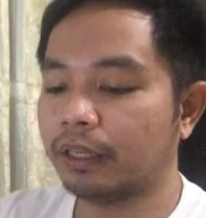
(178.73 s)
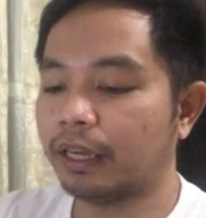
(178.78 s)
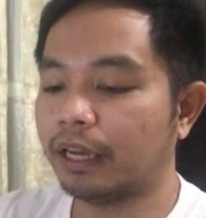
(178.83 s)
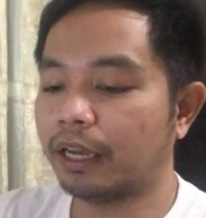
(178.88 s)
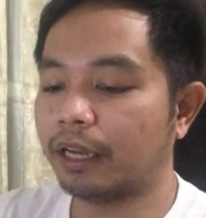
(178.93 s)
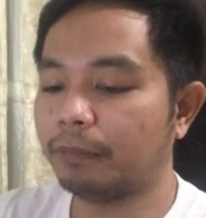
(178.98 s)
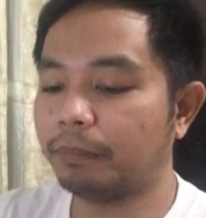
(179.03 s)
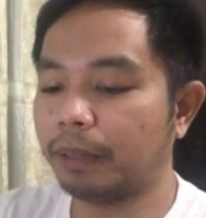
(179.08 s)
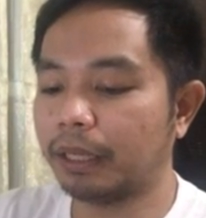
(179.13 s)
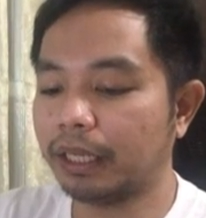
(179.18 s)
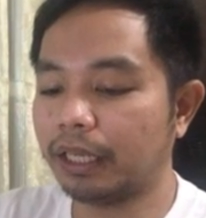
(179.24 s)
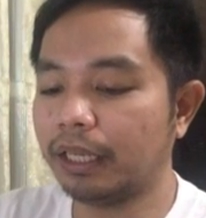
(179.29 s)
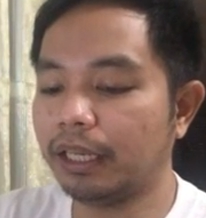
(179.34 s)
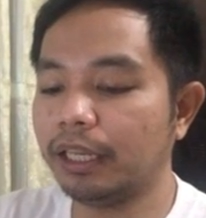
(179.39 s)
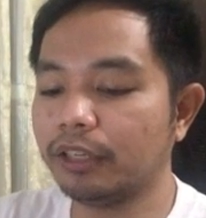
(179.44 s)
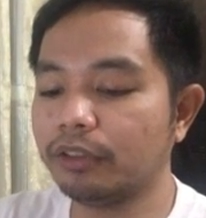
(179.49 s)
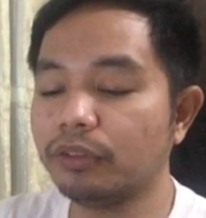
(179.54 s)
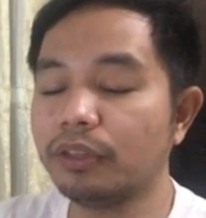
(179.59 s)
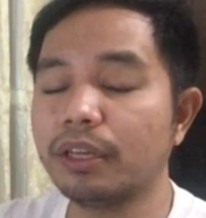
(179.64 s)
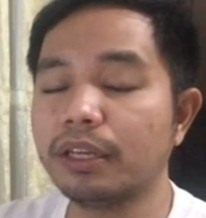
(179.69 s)
Uh, pag
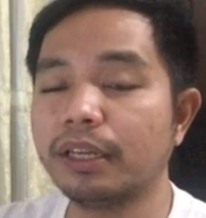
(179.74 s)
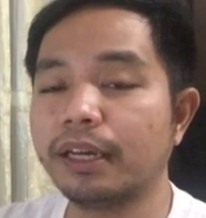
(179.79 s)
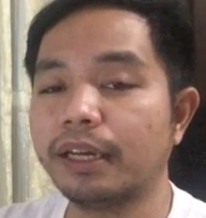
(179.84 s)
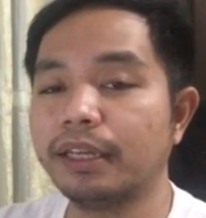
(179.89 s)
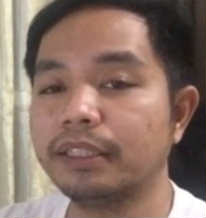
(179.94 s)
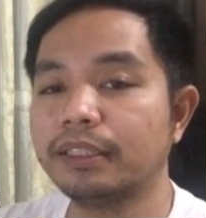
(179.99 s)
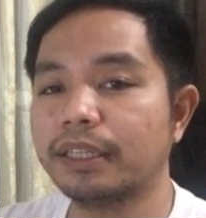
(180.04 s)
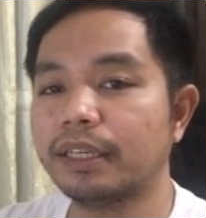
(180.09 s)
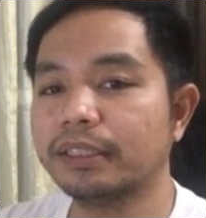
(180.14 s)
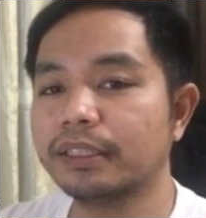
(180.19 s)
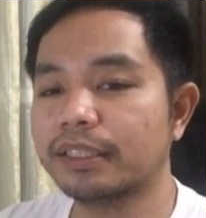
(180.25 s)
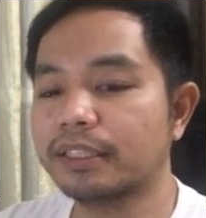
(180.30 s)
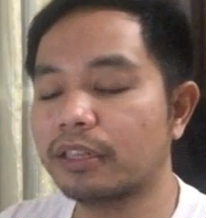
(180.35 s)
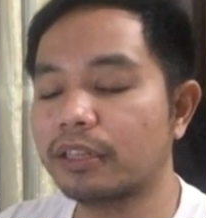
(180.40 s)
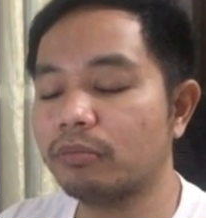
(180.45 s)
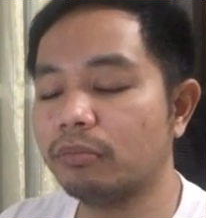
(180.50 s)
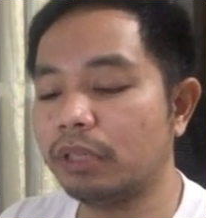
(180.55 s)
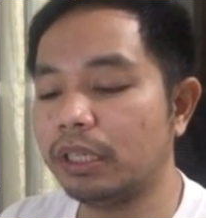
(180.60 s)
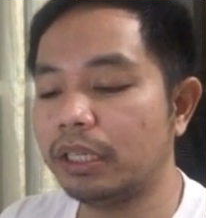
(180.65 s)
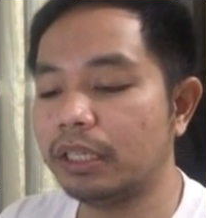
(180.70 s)
kinlik nyo yan guys, ang
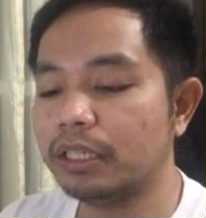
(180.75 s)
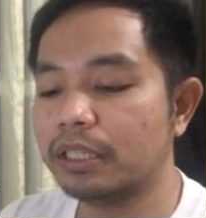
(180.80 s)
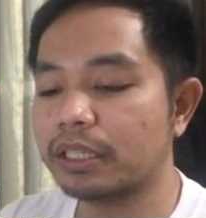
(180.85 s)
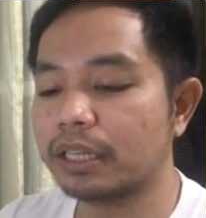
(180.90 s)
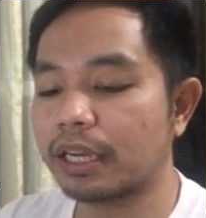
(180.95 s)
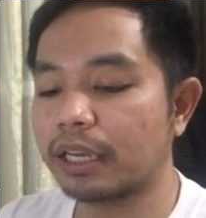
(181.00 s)
sasabihin